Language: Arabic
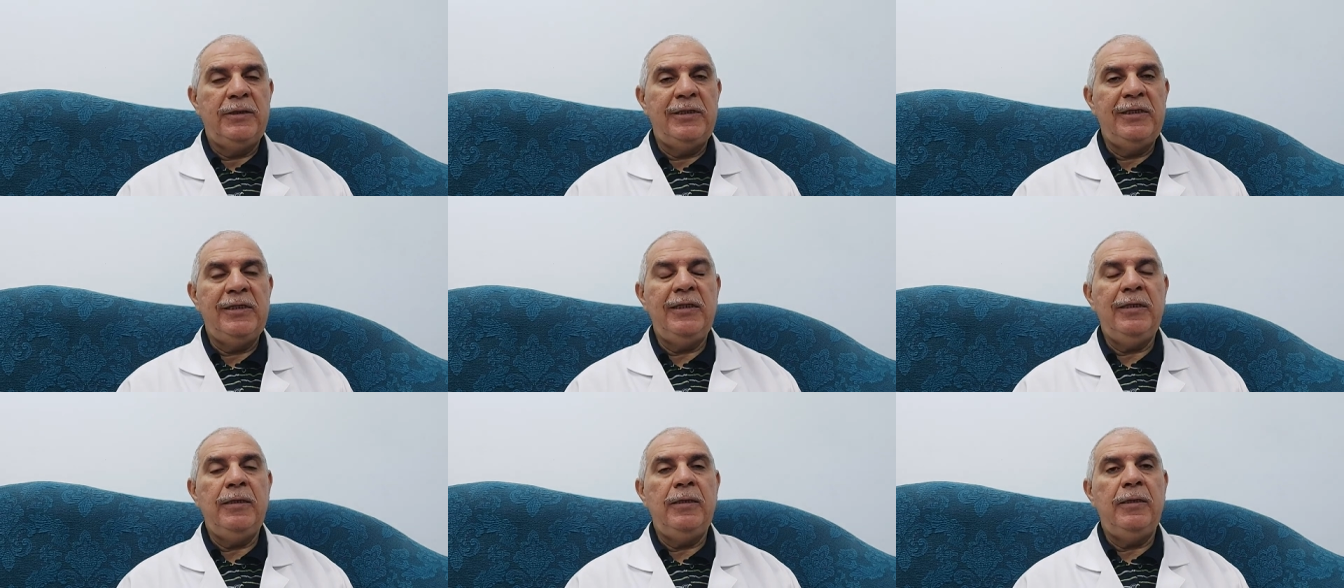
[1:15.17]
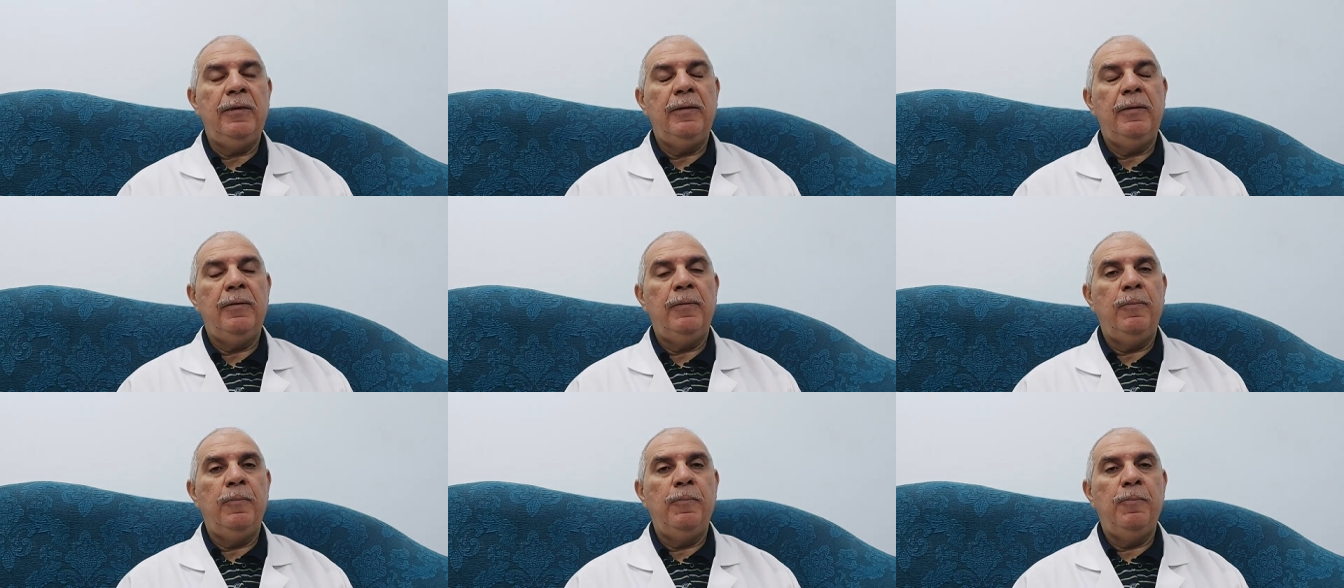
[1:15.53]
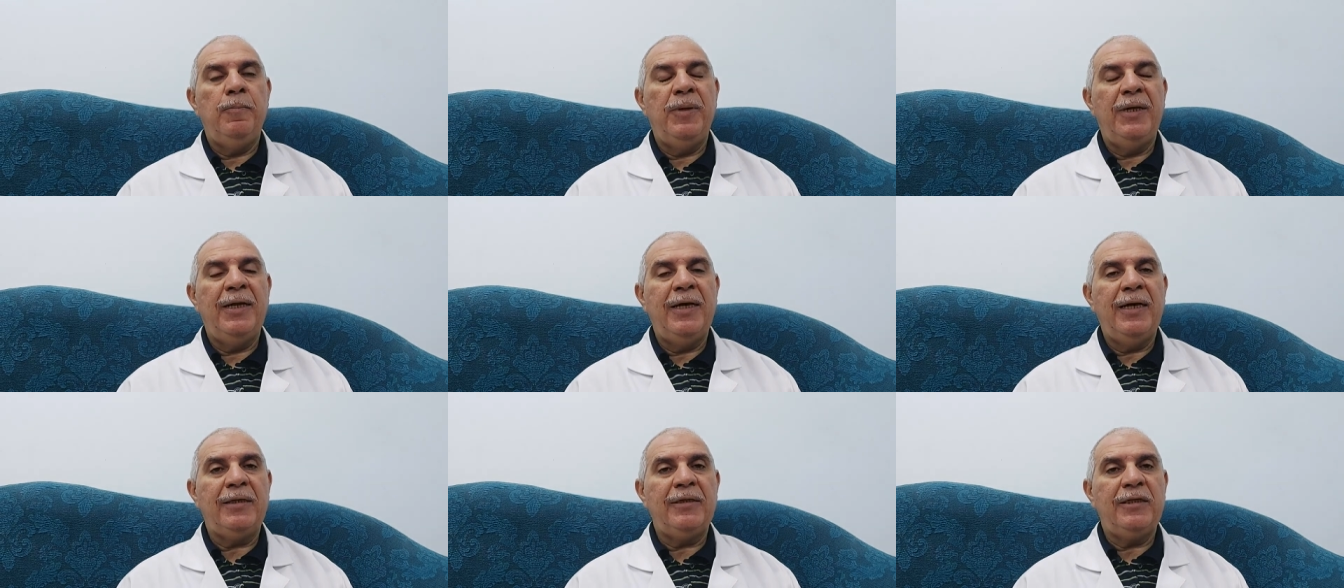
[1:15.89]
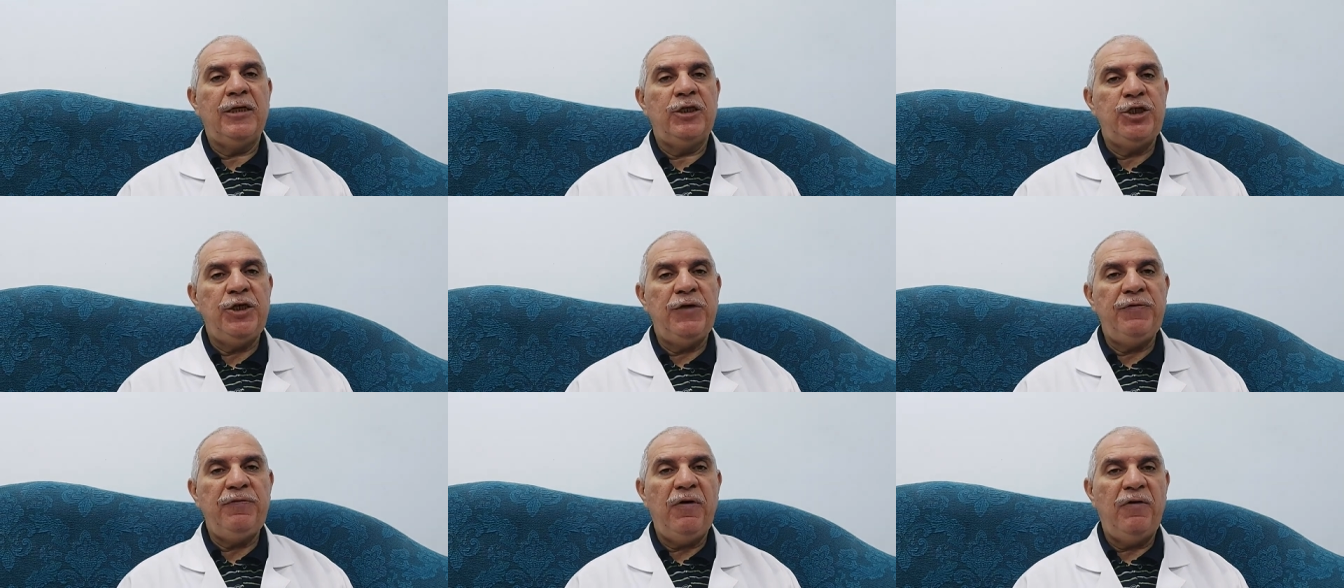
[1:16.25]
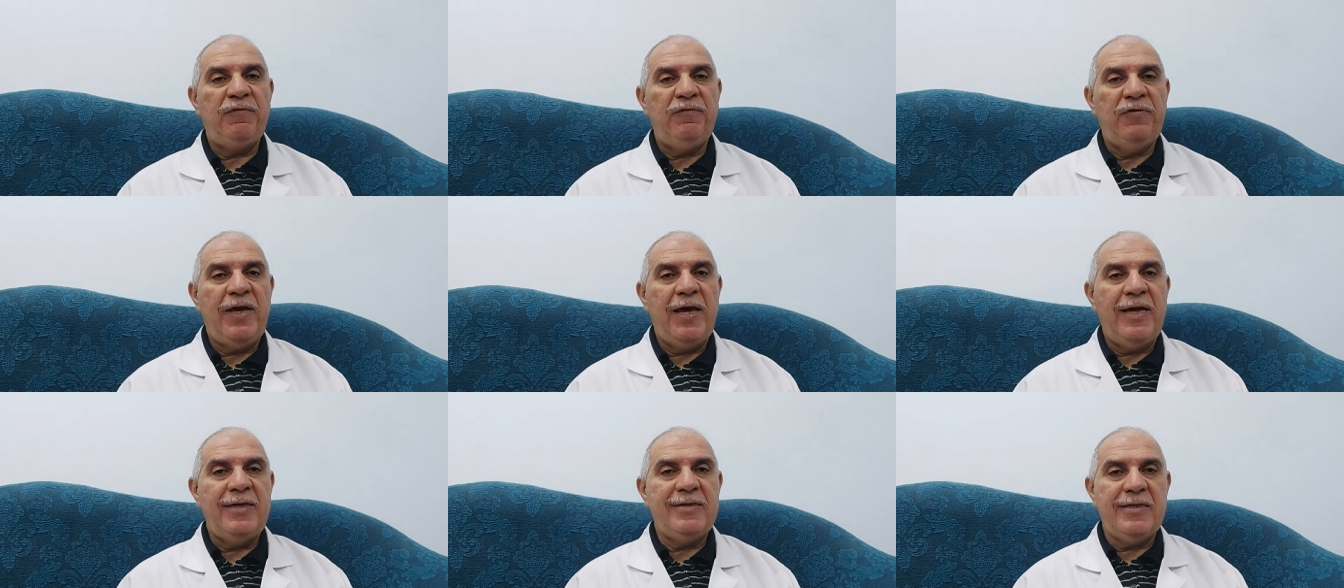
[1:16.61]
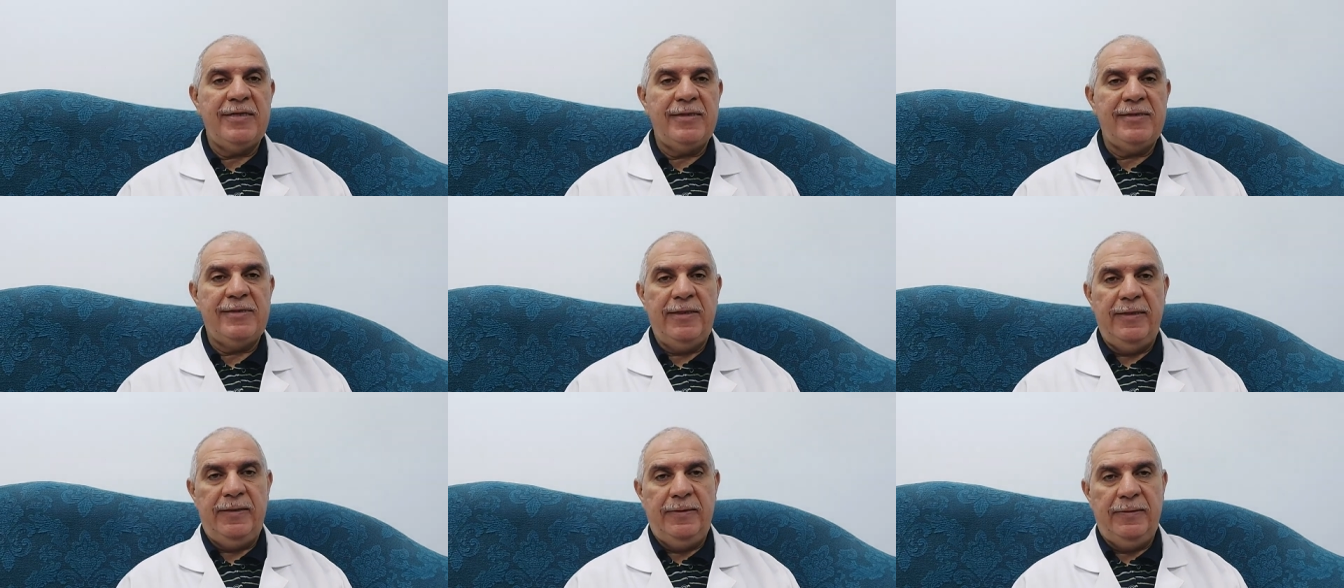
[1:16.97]
دي بنكتشفها في
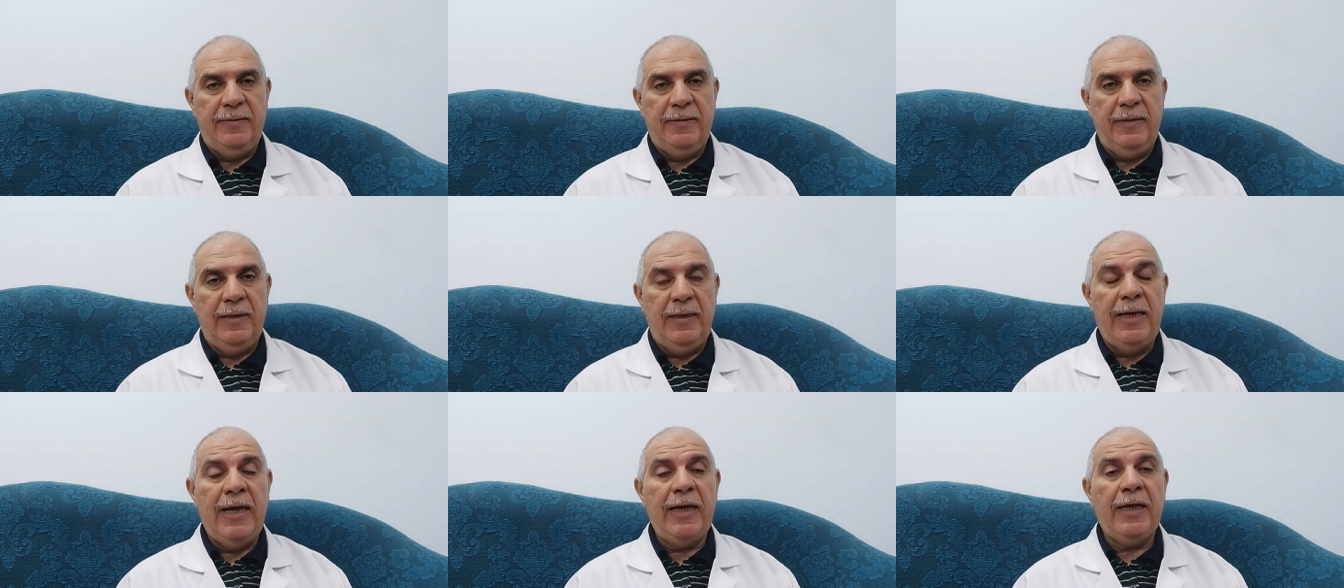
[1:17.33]
هذا السن